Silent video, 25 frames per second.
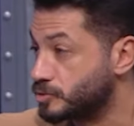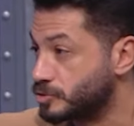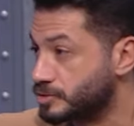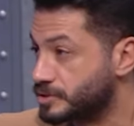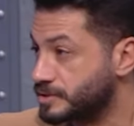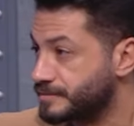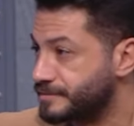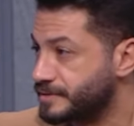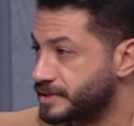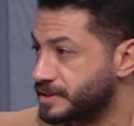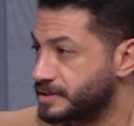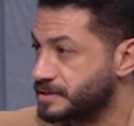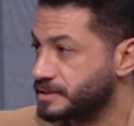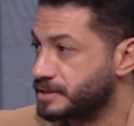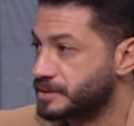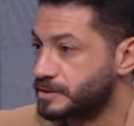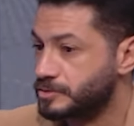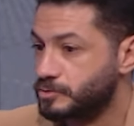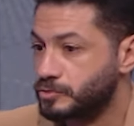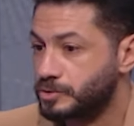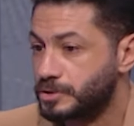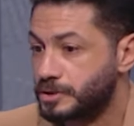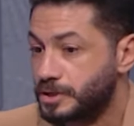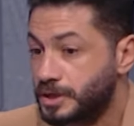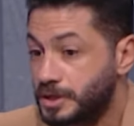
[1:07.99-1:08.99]
الكورتين بتوع سيف
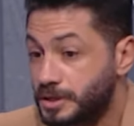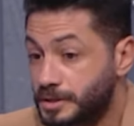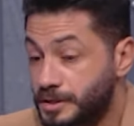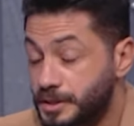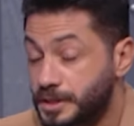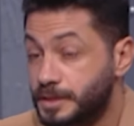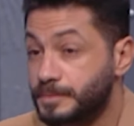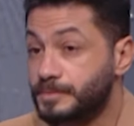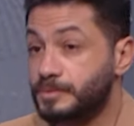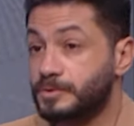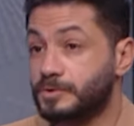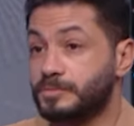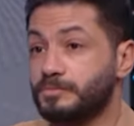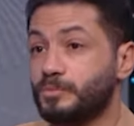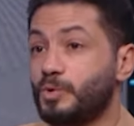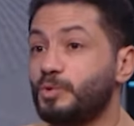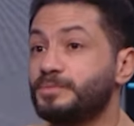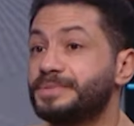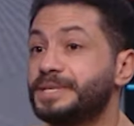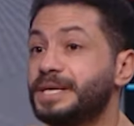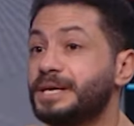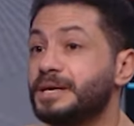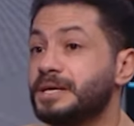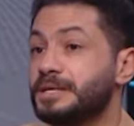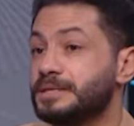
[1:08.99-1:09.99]
الجزيري دول راجل ركب
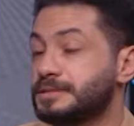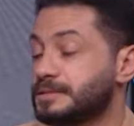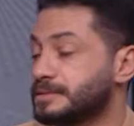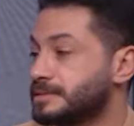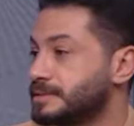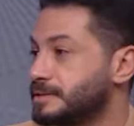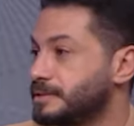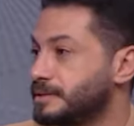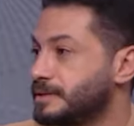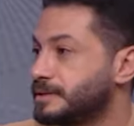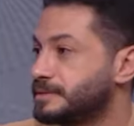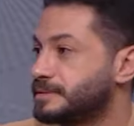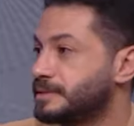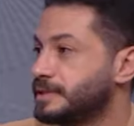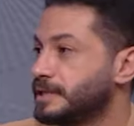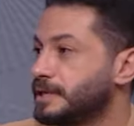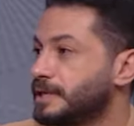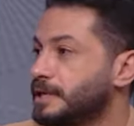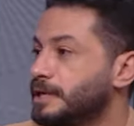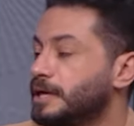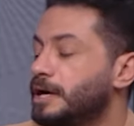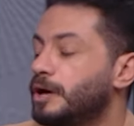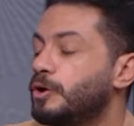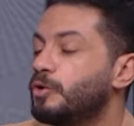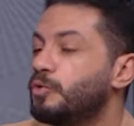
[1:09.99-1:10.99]
ممتاز
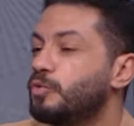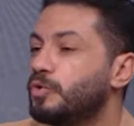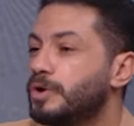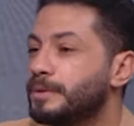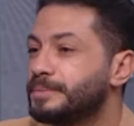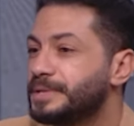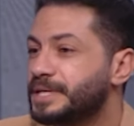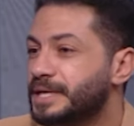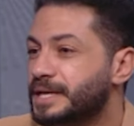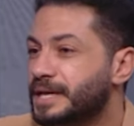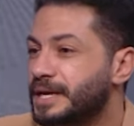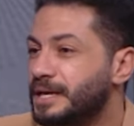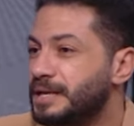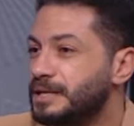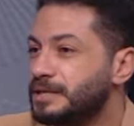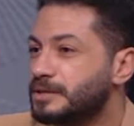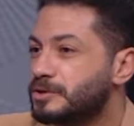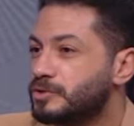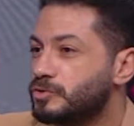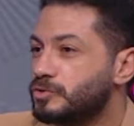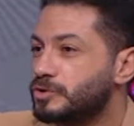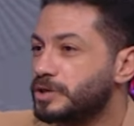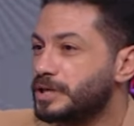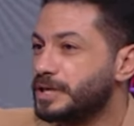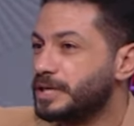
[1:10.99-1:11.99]
حلو قوي هو
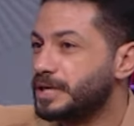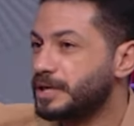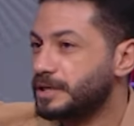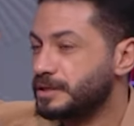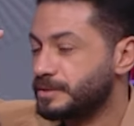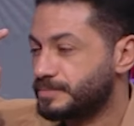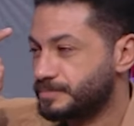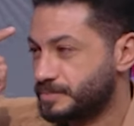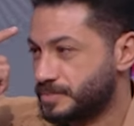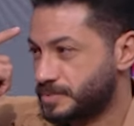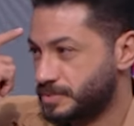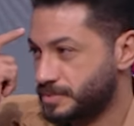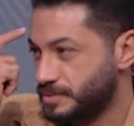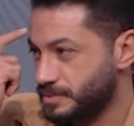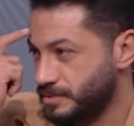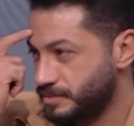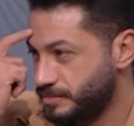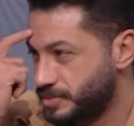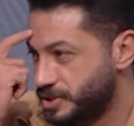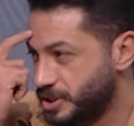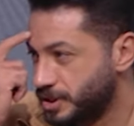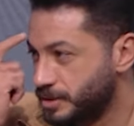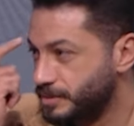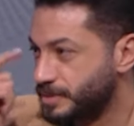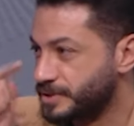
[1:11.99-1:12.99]
بيخلي الكوره هي اللي
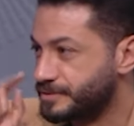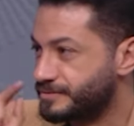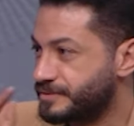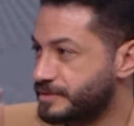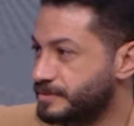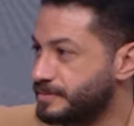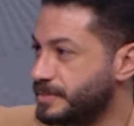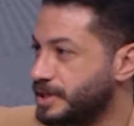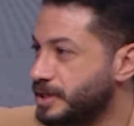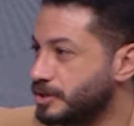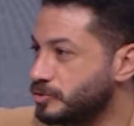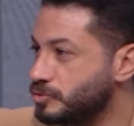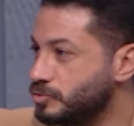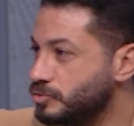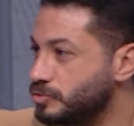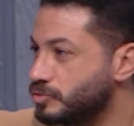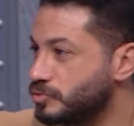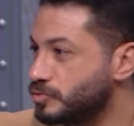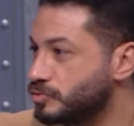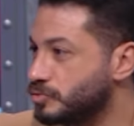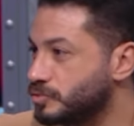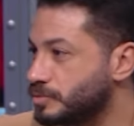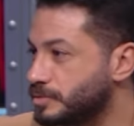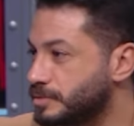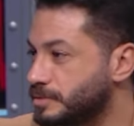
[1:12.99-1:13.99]
تخبط في
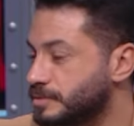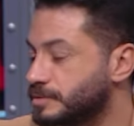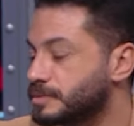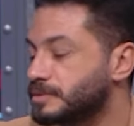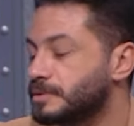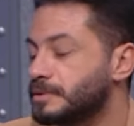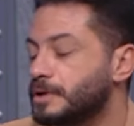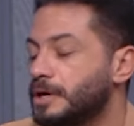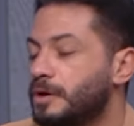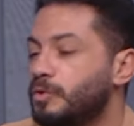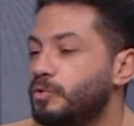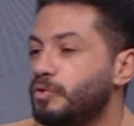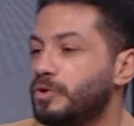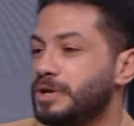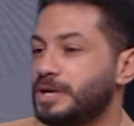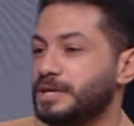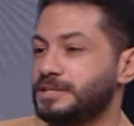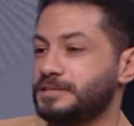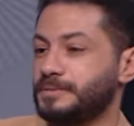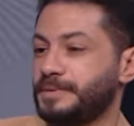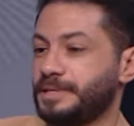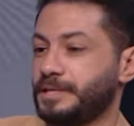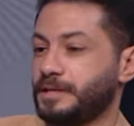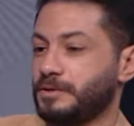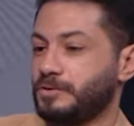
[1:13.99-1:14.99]
دماغه مش هو اللي يخبطها
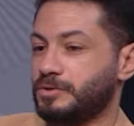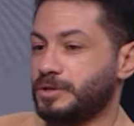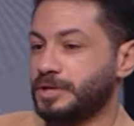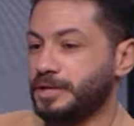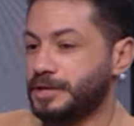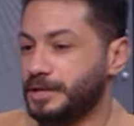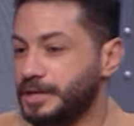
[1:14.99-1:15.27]
هو لازم